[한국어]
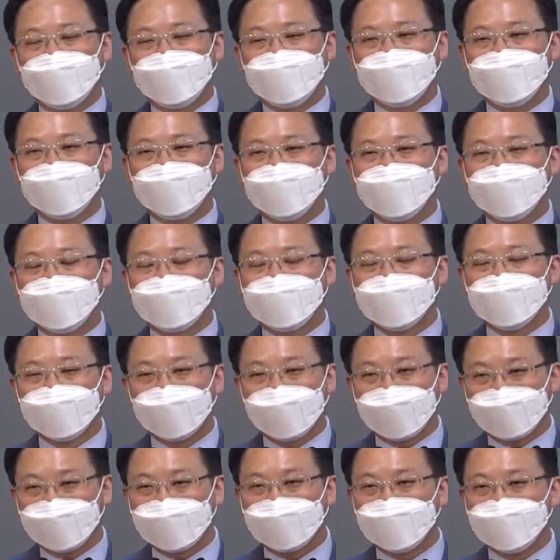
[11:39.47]
아, 그
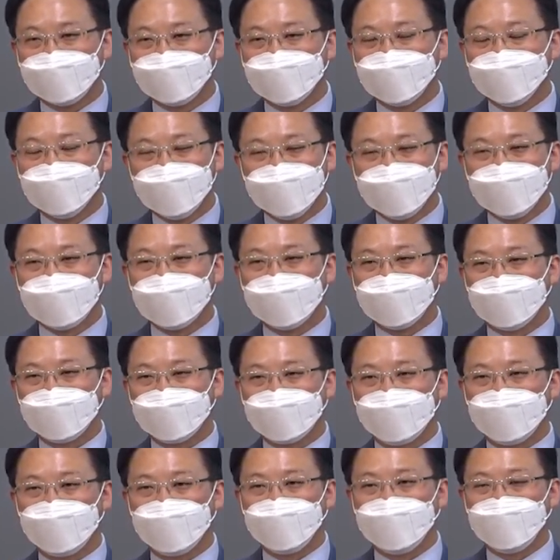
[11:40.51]
하나님을
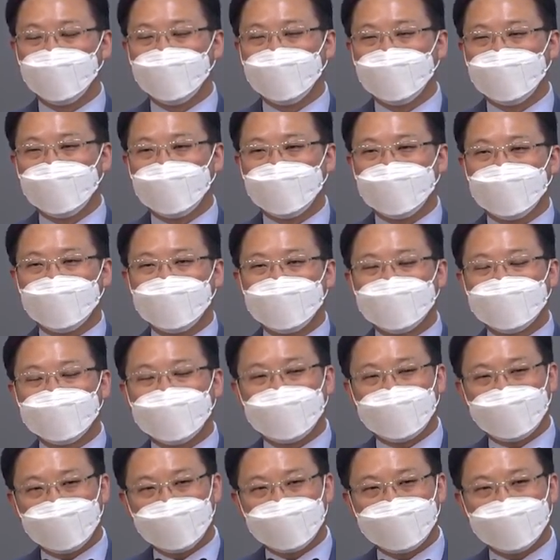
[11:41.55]
의지하고 아, 그
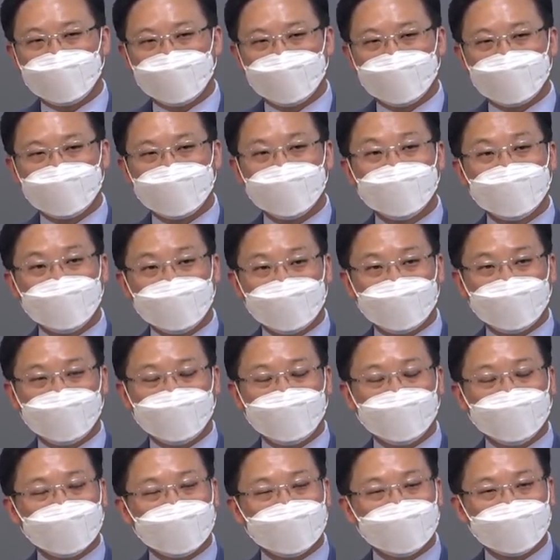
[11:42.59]
하나님께 승리가
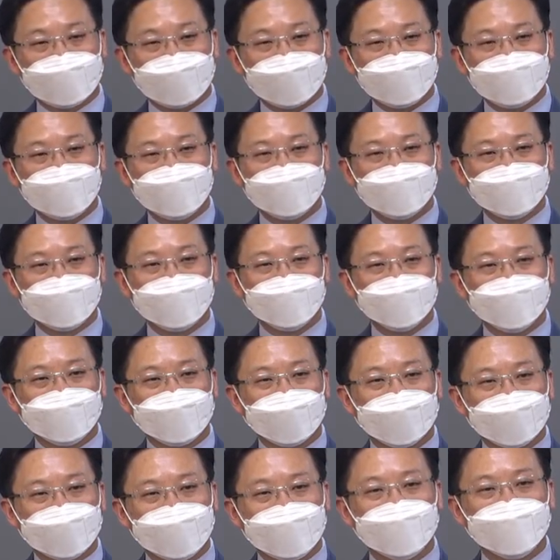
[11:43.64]
있다는 사실들을
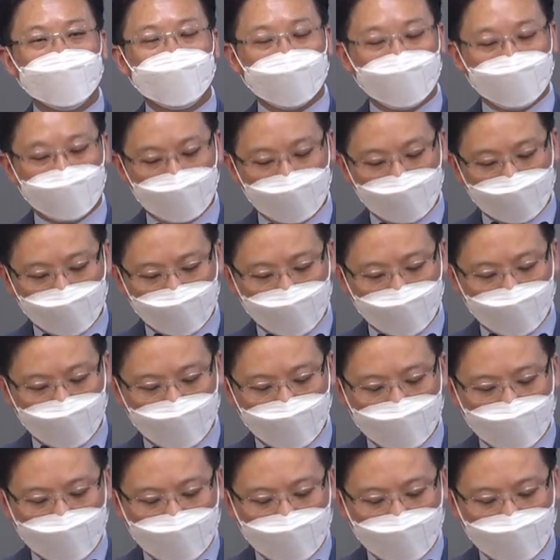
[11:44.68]
우리가 기억하면서